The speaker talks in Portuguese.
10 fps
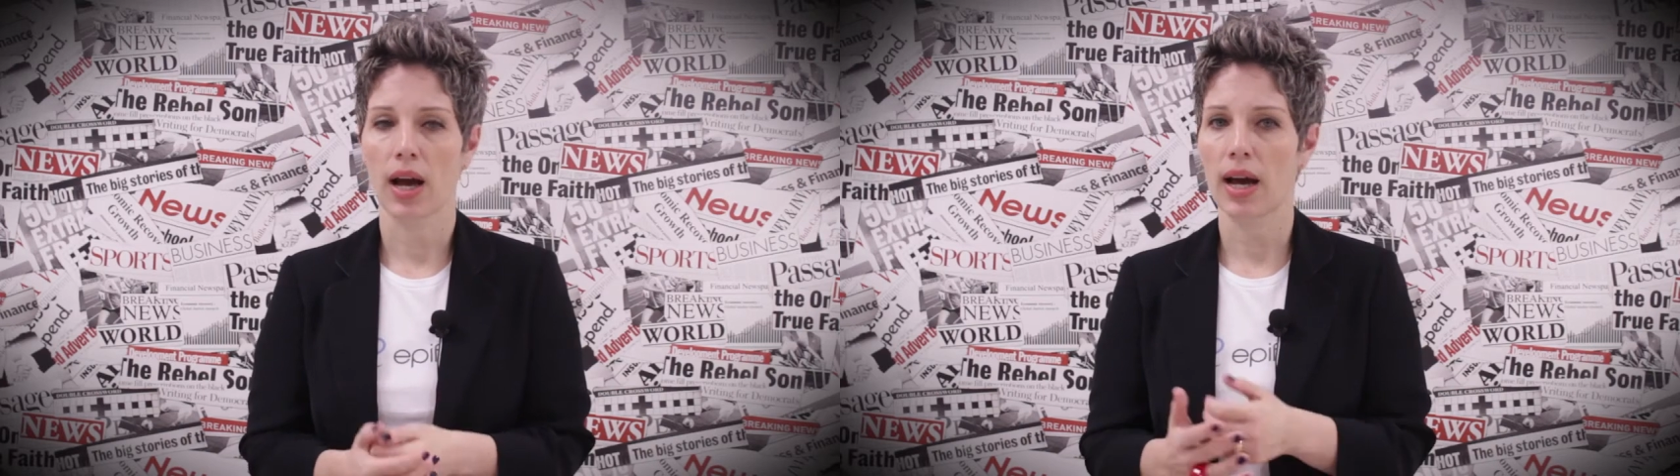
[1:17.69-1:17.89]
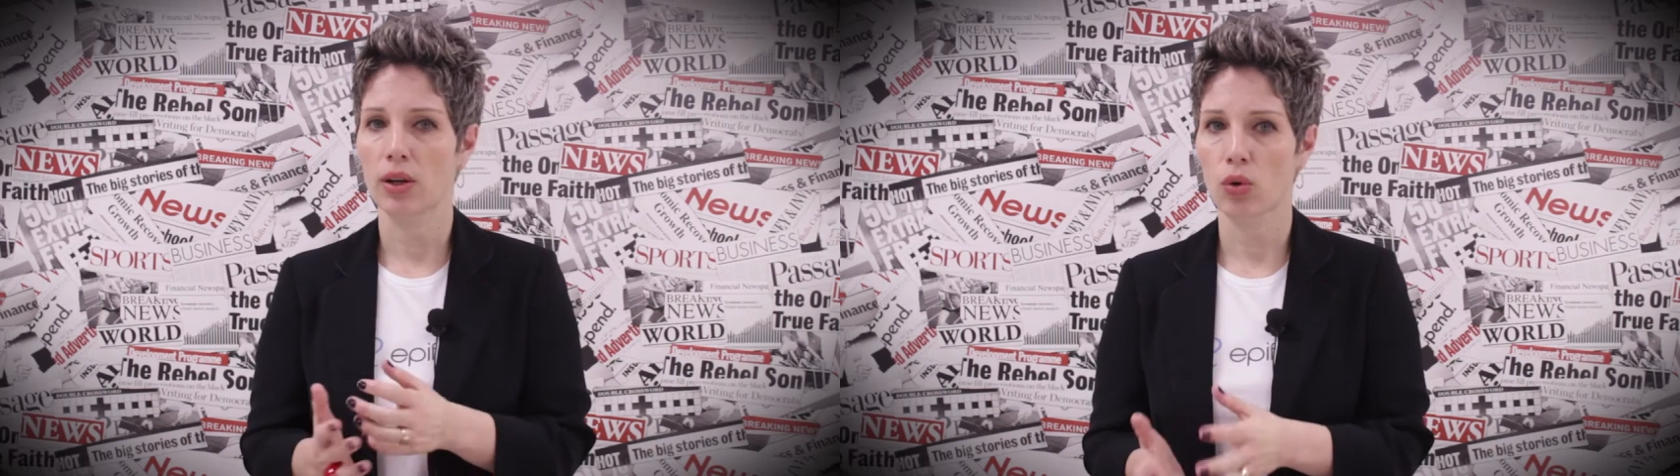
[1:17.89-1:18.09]

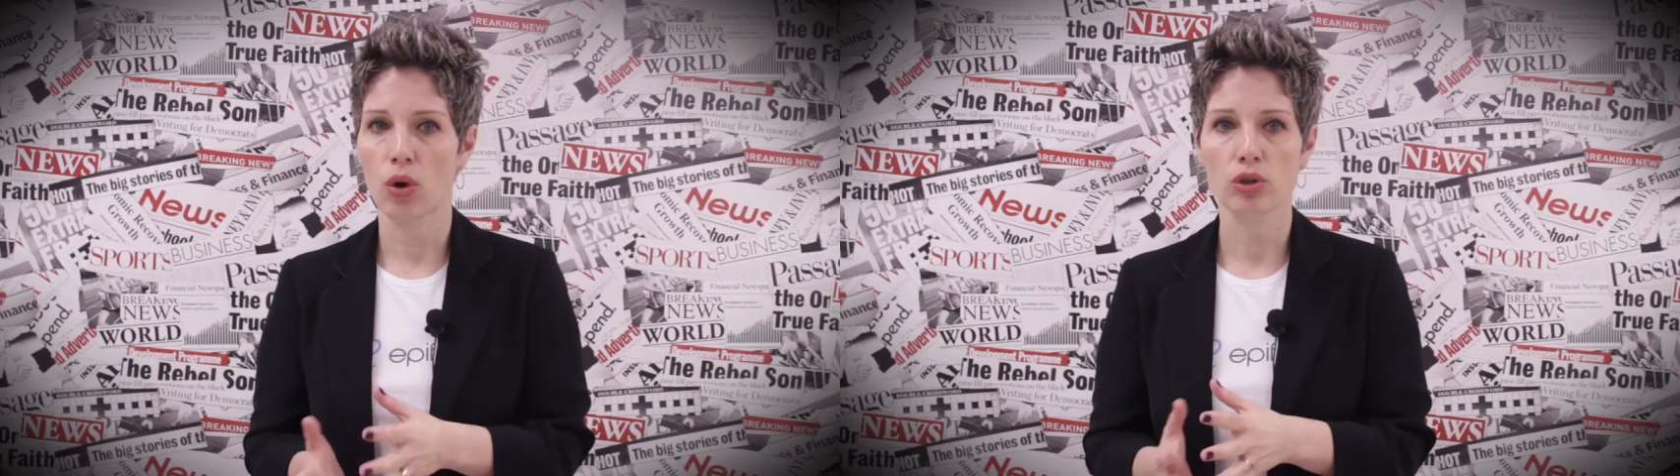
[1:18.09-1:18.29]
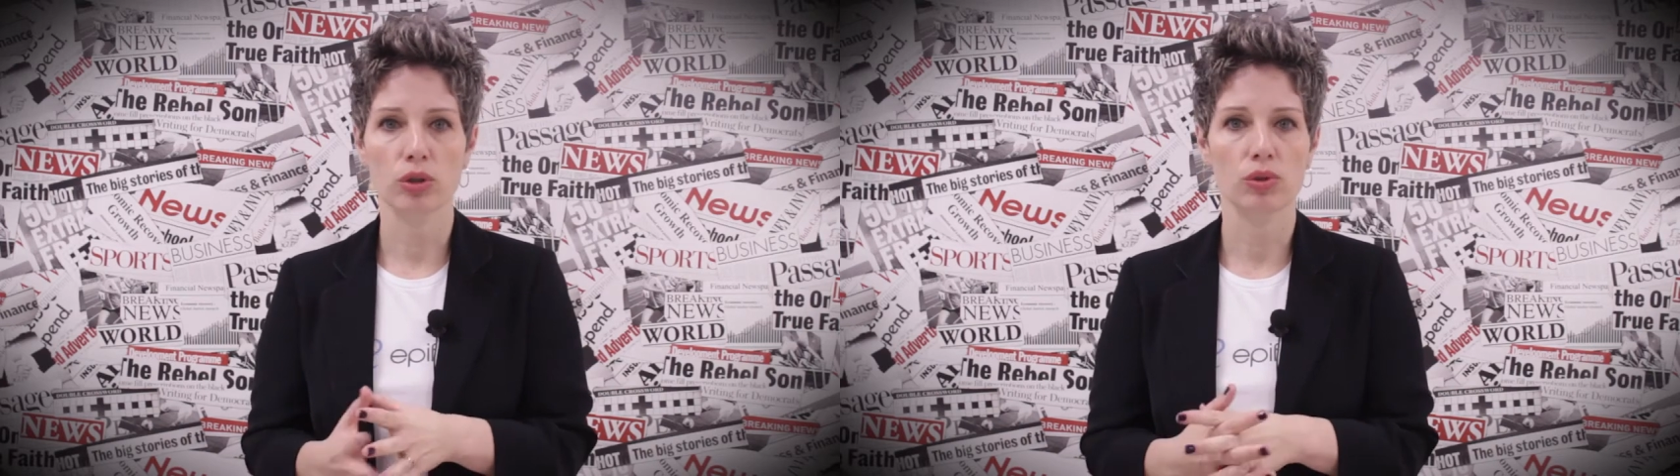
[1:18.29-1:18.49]

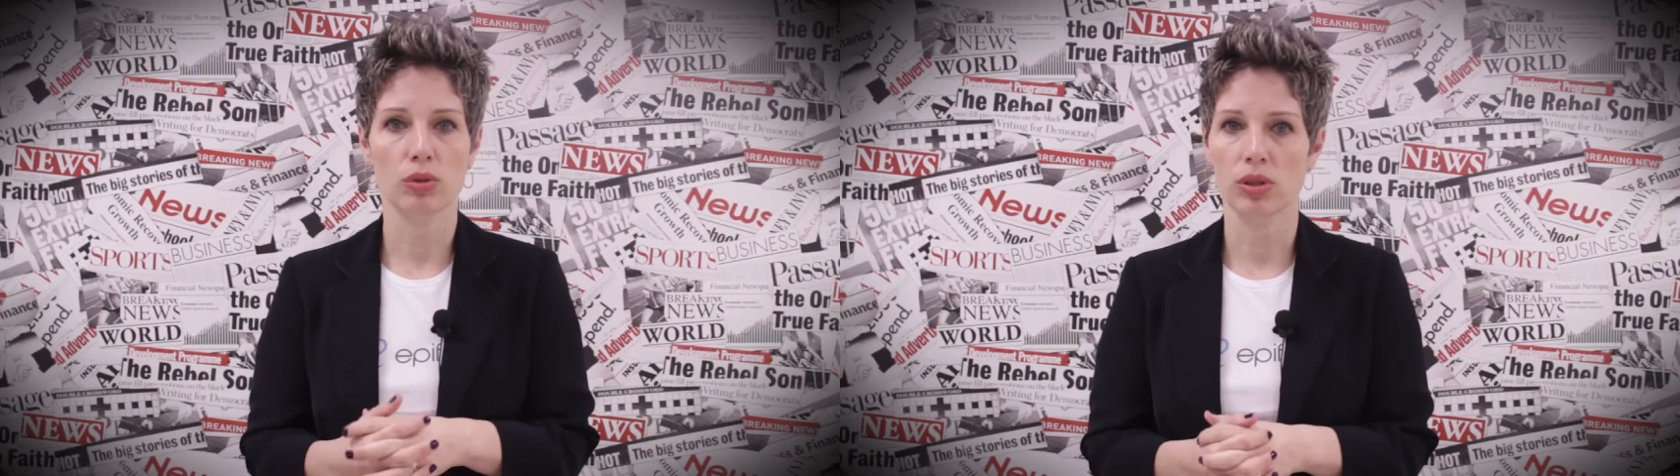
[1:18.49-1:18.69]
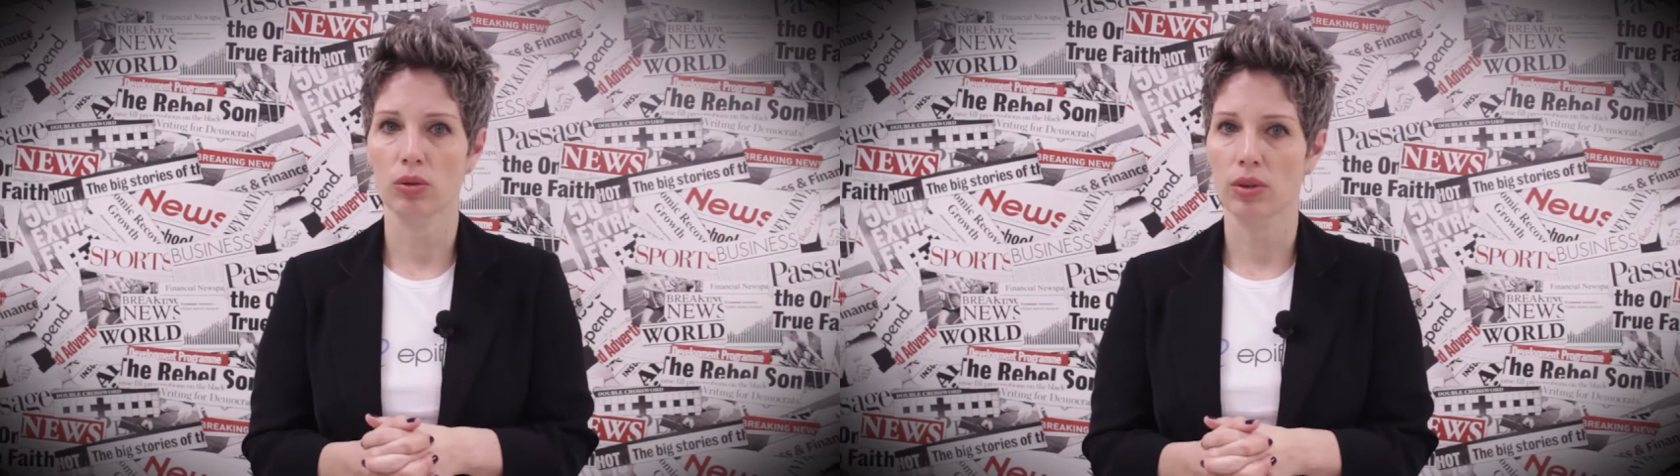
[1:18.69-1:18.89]
Anote no
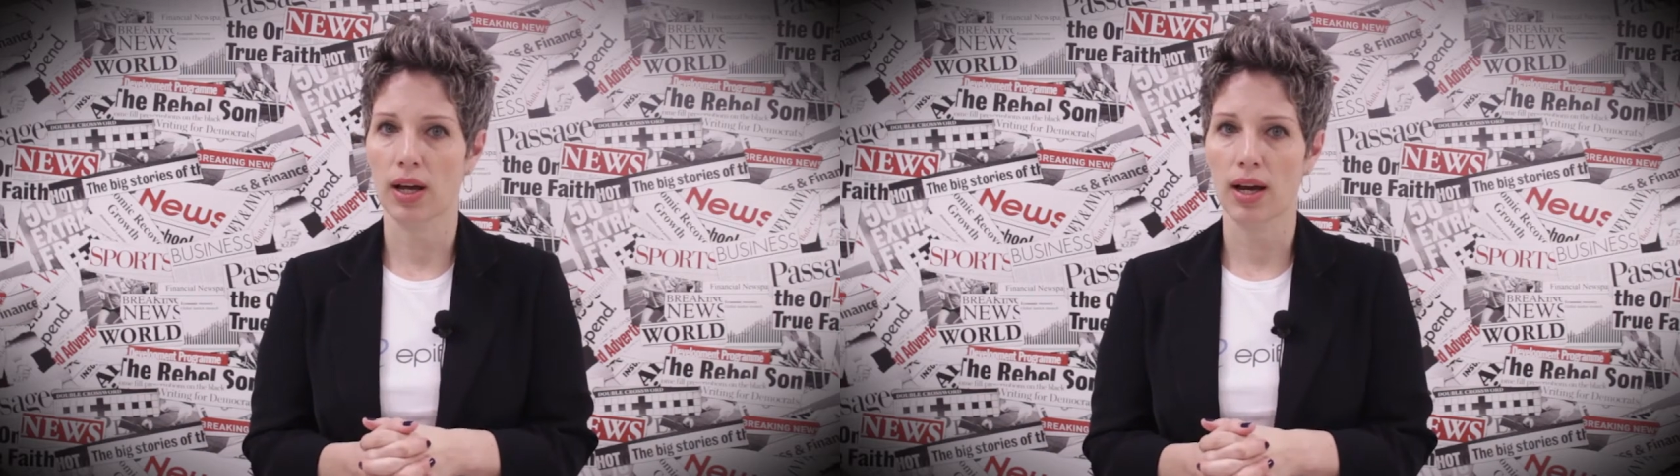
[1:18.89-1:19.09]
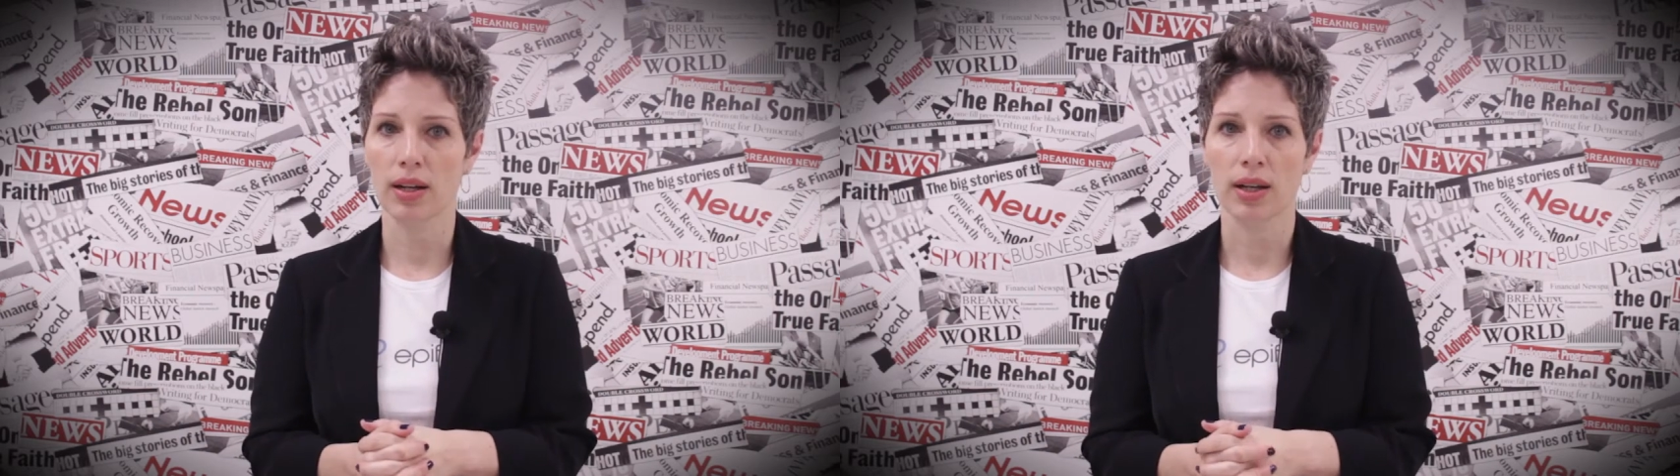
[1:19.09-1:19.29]
seu
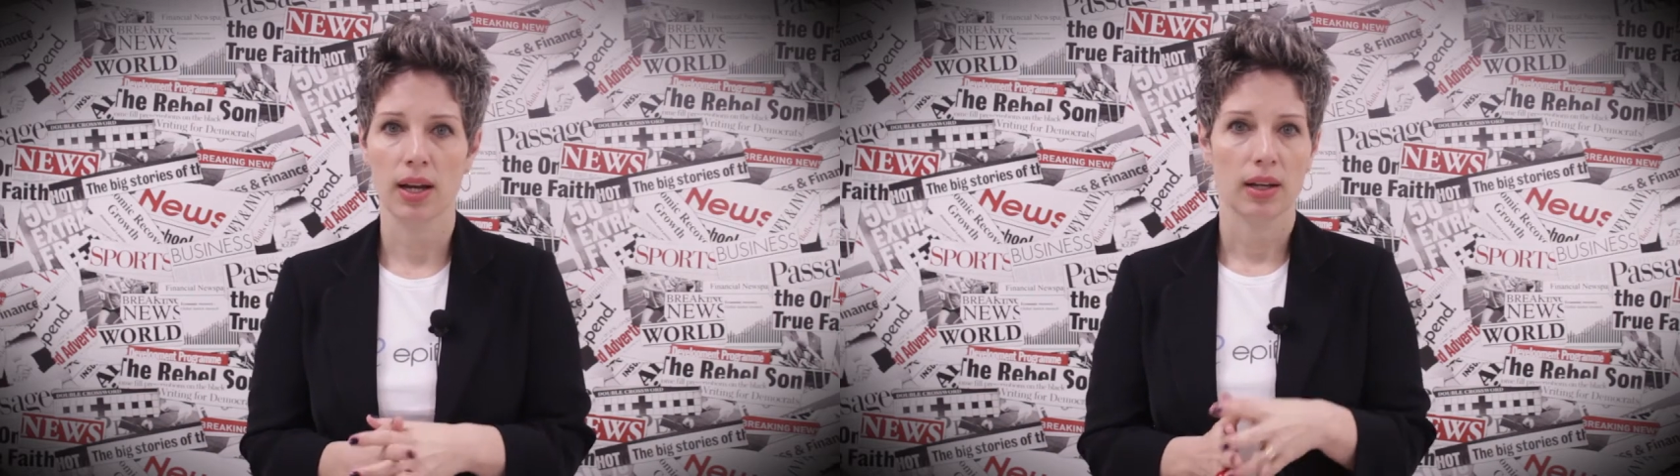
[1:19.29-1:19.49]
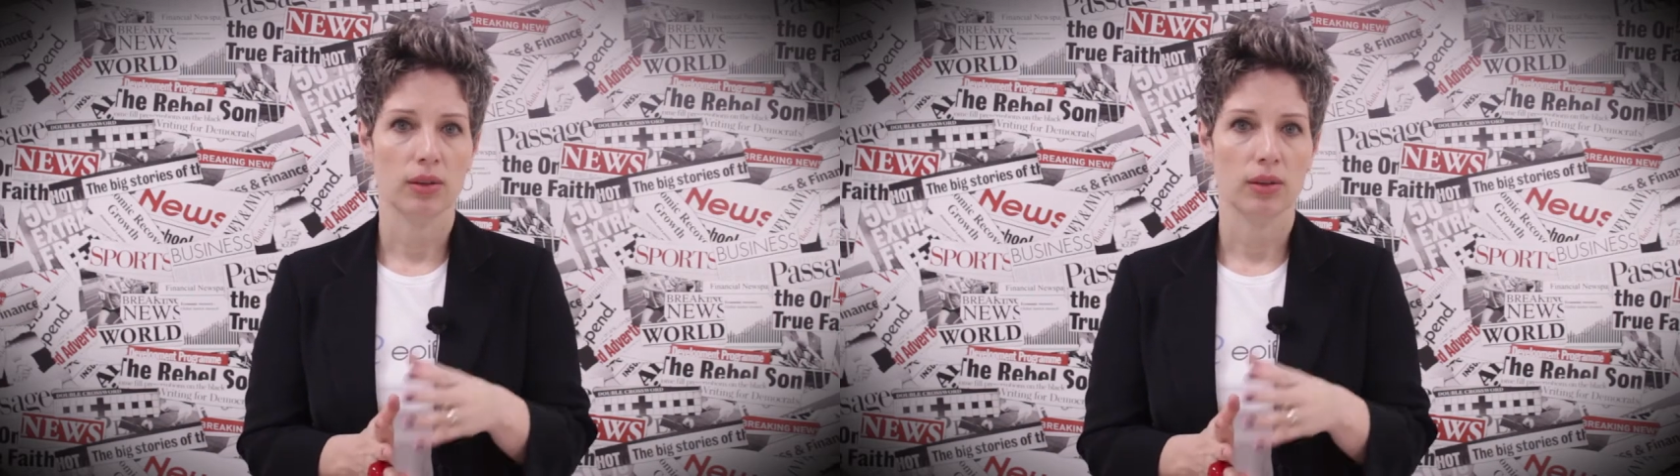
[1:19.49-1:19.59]
celular,